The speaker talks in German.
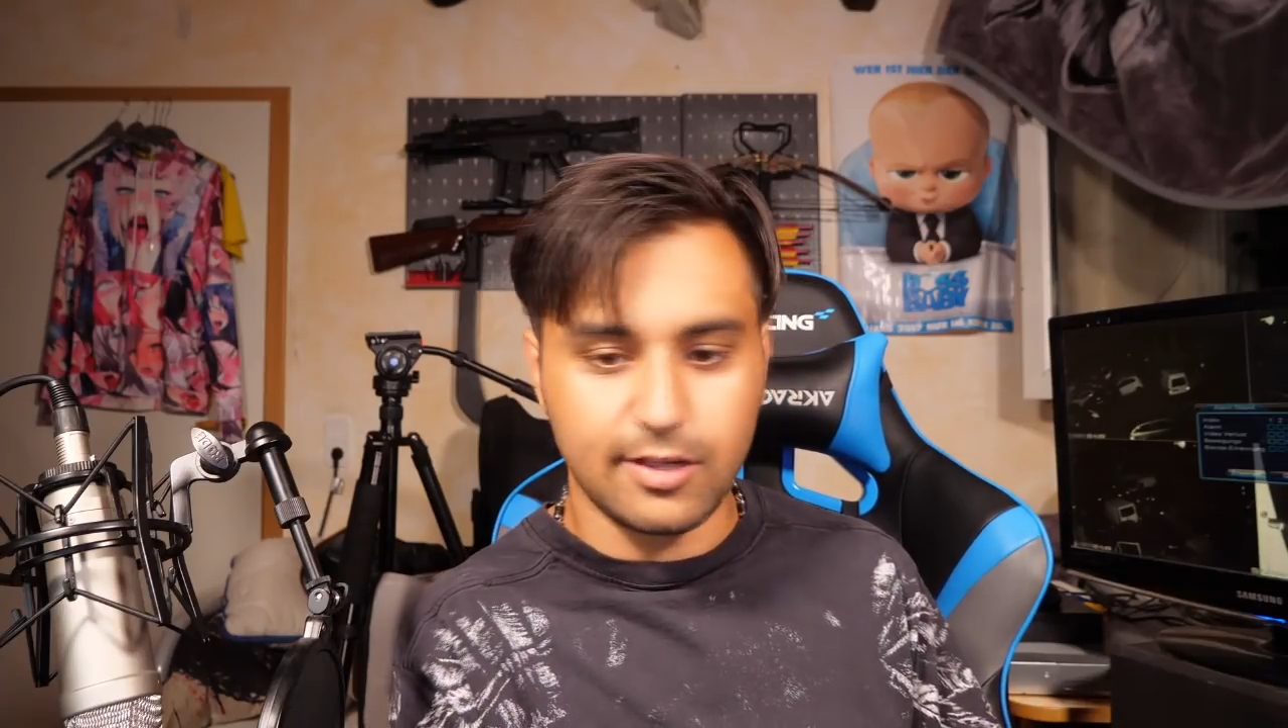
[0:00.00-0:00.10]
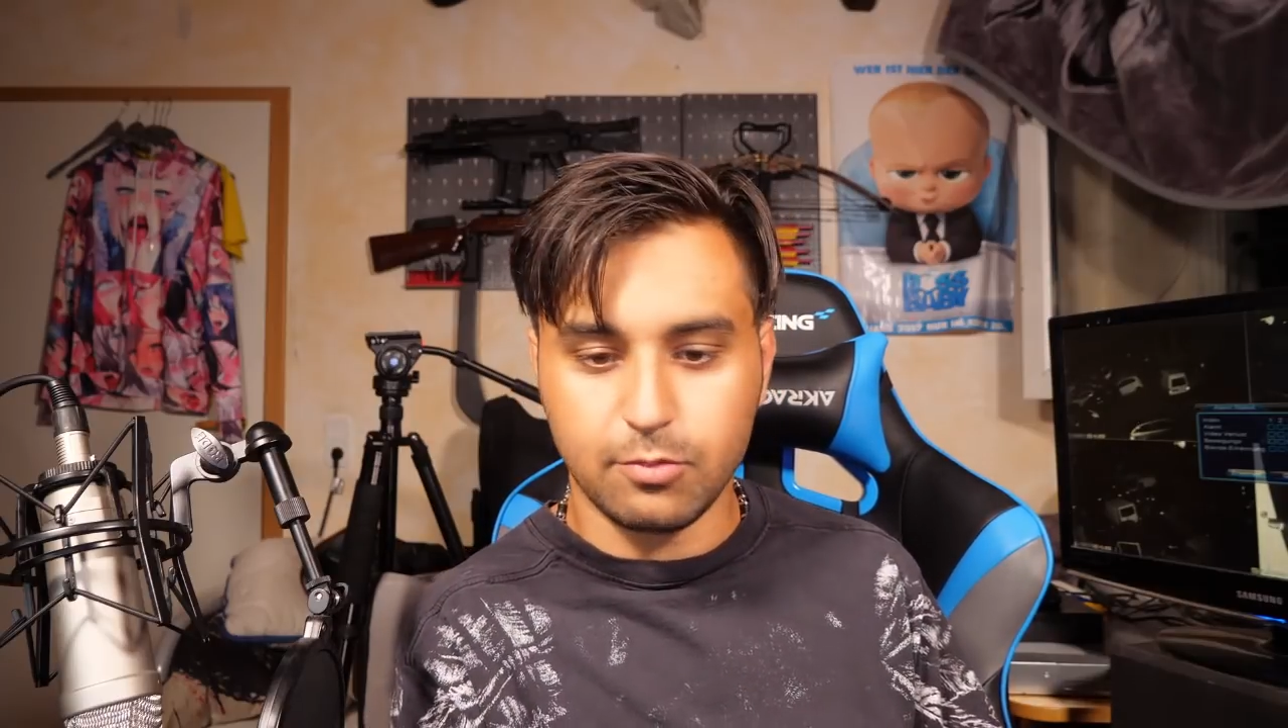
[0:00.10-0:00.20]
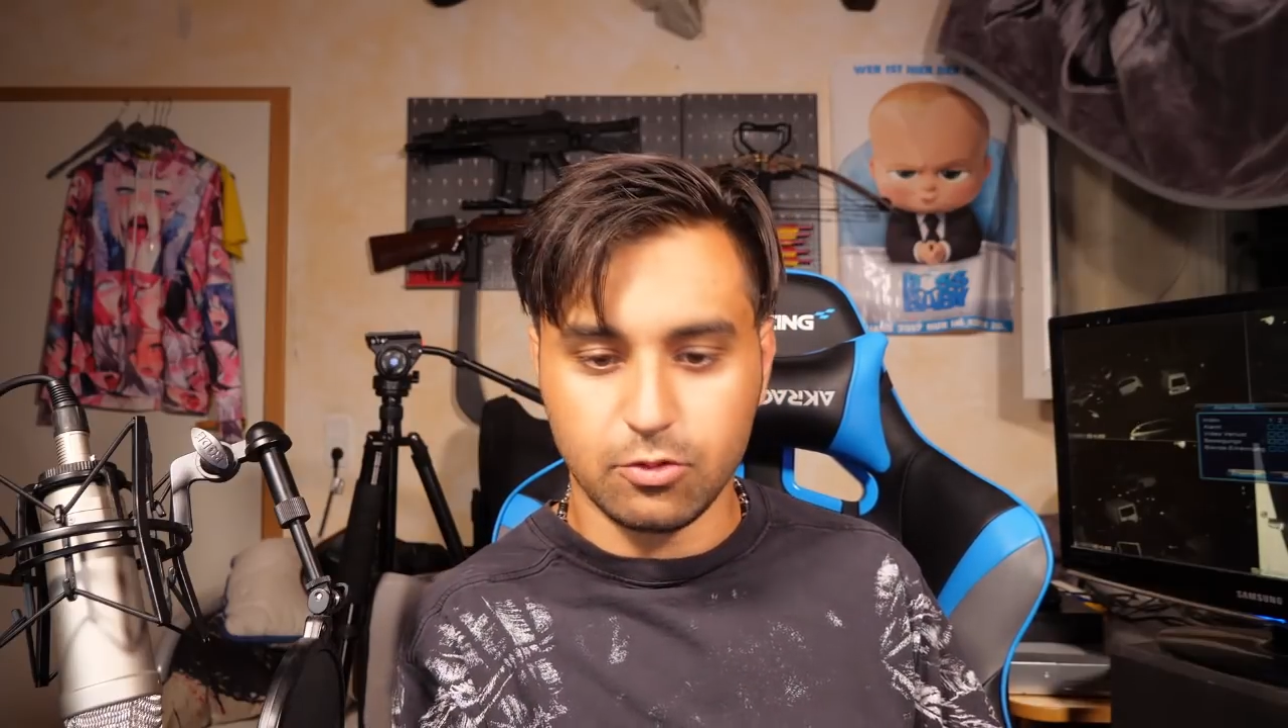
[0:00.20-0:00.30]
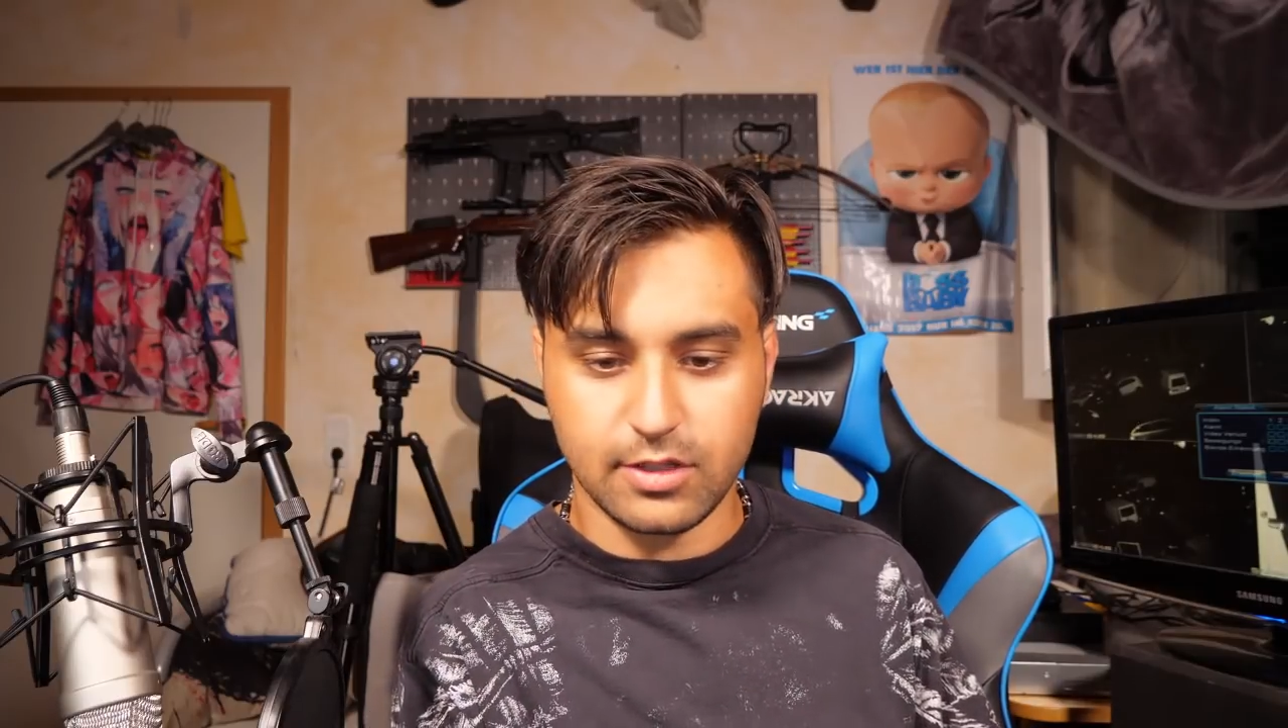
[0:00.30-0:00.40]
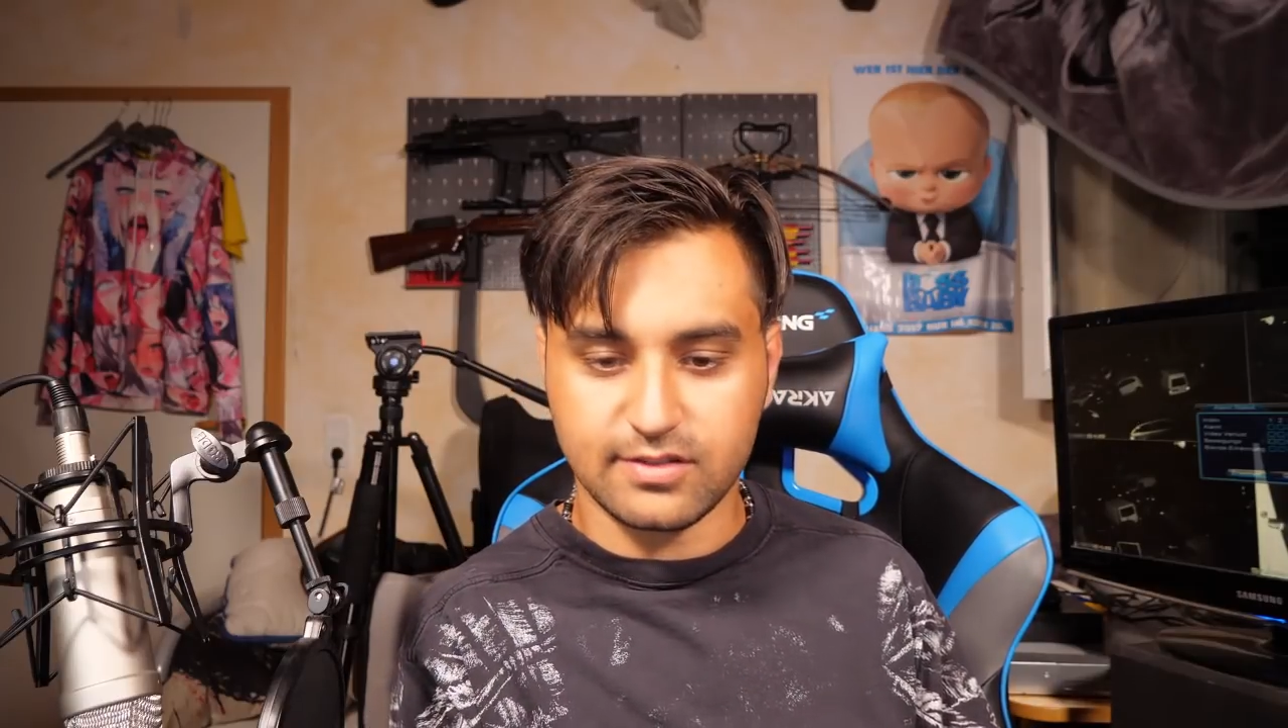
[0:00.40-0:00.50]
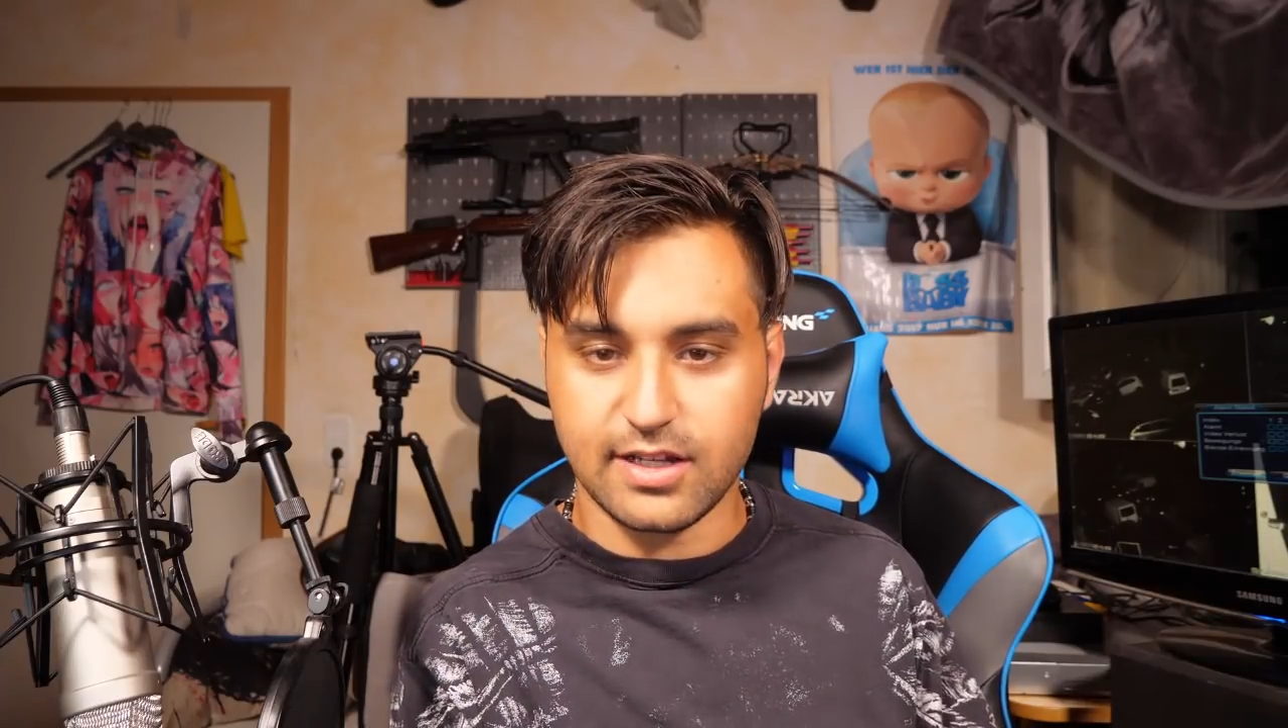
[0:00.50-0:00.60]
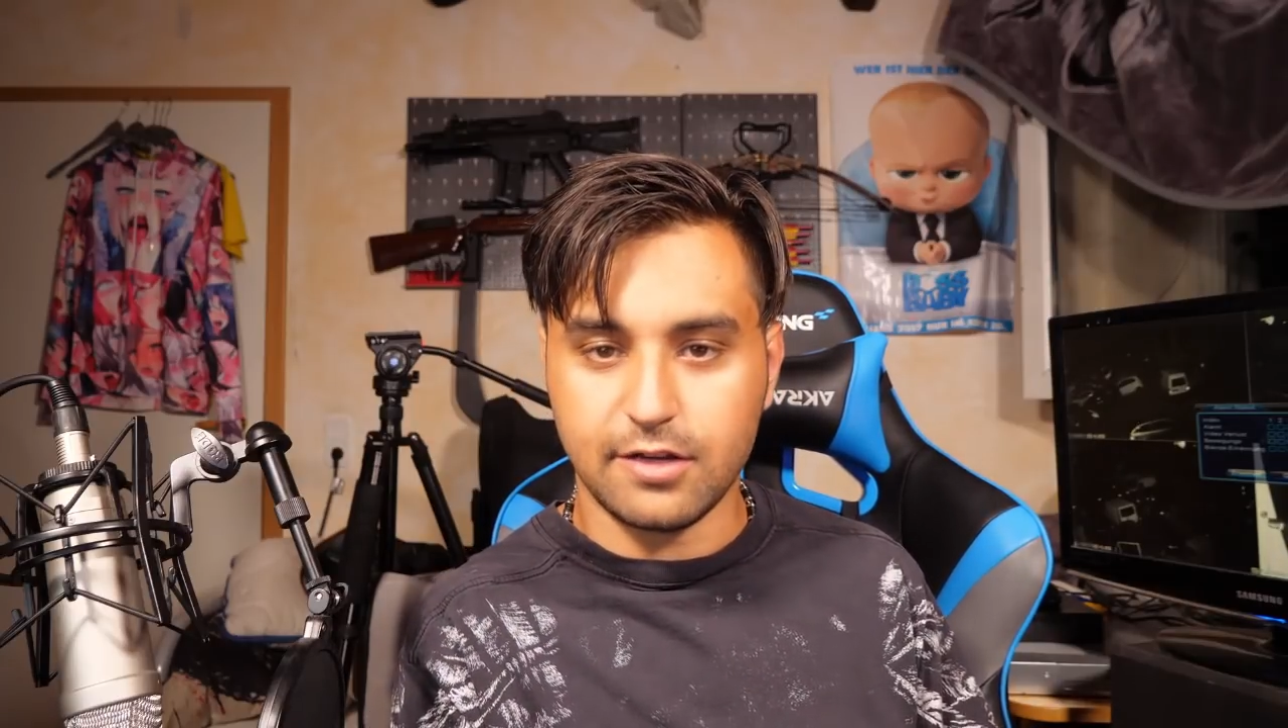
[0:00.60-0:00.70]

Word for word: Zeitpunkt jetzt